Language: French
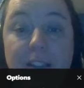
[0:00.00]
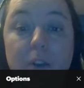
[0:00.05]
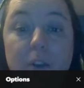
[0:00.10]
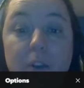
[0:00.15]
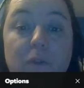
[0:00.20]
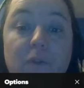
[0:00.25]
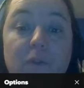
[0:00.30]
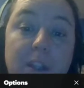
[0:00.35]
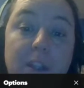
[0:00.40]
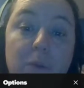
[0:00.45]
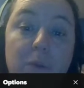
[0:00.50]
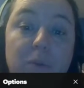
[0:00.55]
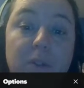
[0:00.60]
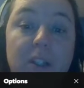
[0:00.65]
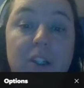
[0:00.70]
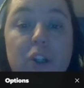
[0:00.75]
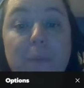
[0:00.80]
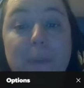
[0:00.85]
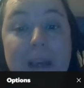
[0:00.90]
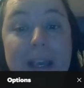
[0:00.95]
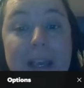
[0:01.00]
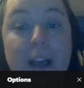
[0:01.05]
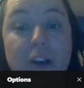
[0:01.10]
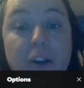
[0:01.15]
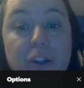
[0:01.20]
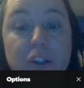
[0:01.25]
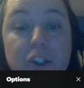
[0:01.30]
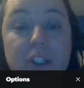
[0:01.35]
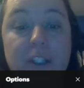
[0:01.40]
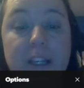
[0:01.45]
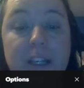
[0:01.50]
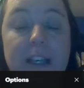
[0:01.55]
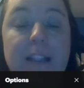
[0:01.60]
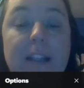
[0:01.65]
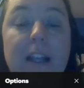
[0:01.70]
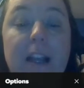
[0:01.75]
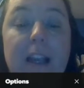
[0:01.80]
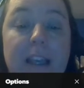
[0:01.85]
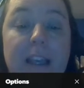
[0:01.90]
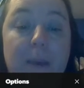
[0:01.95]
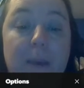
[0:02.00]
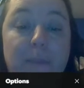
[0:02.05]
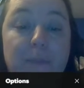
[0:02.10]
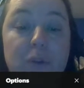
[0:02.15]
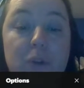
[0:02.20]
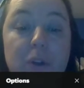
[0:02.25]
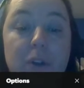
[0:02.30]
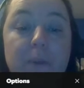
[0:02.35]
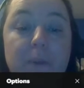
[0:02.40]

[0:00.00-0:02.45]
euh, vidéo déjà préenregistrée dans la capsule.